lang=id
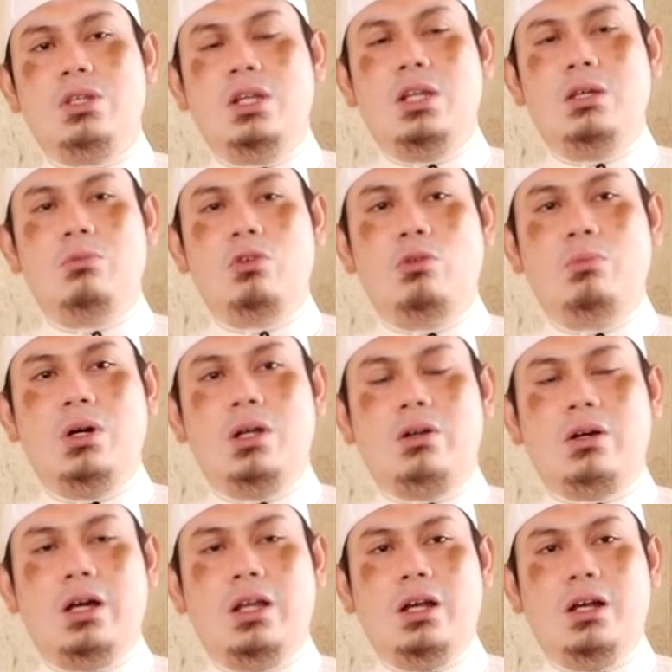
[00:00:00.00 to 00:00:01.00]
wasallam wa
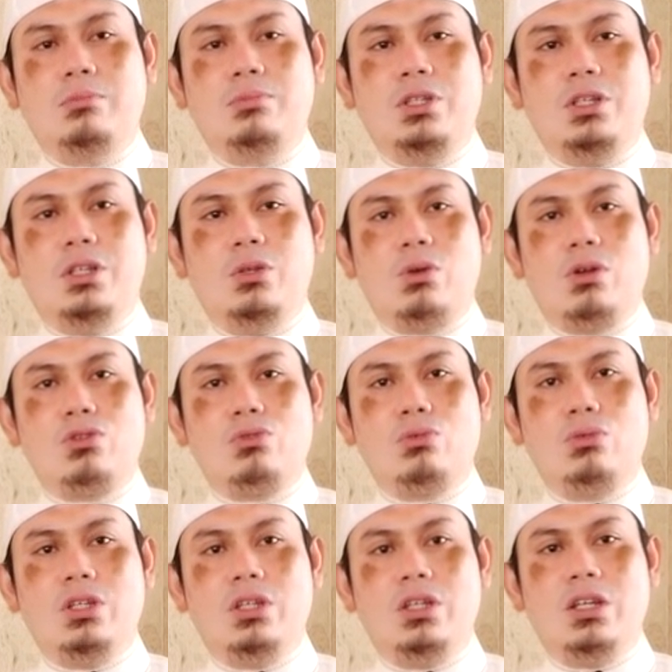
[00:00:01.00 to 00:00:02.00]
baraka ala abdihi wa
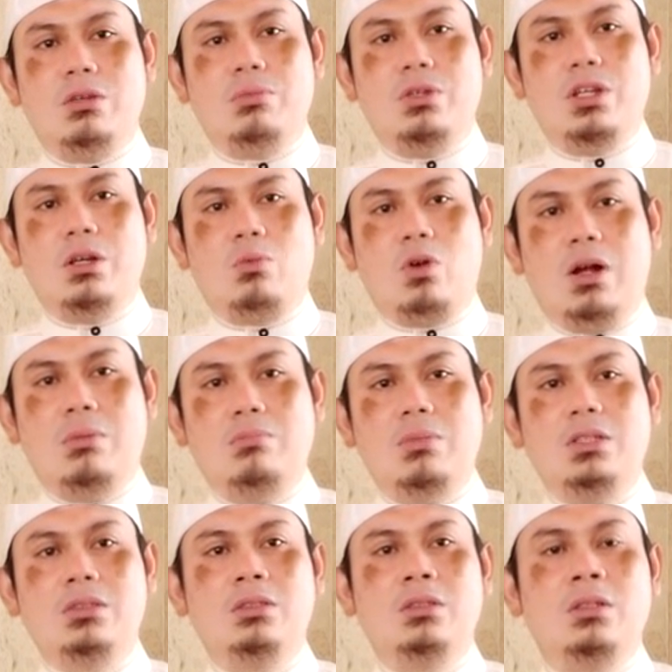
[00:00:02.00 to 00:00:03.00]
rasulihi nabiyina
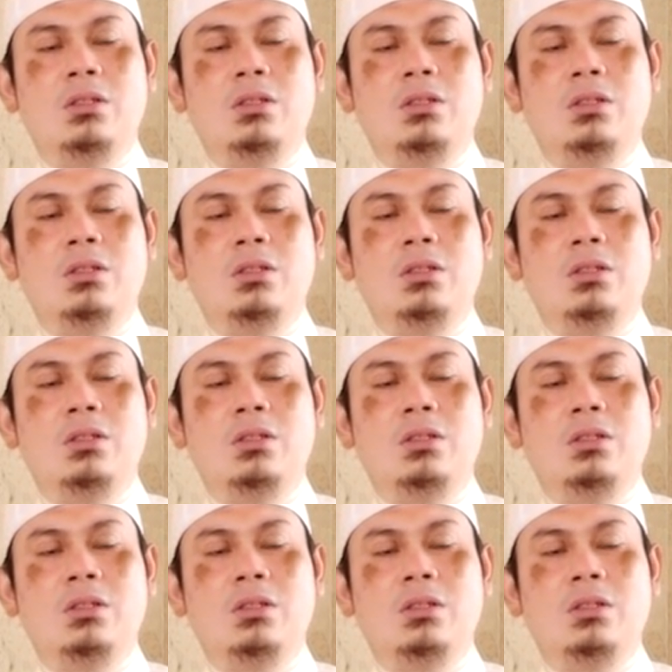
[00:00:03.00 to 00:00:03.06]
Muhammad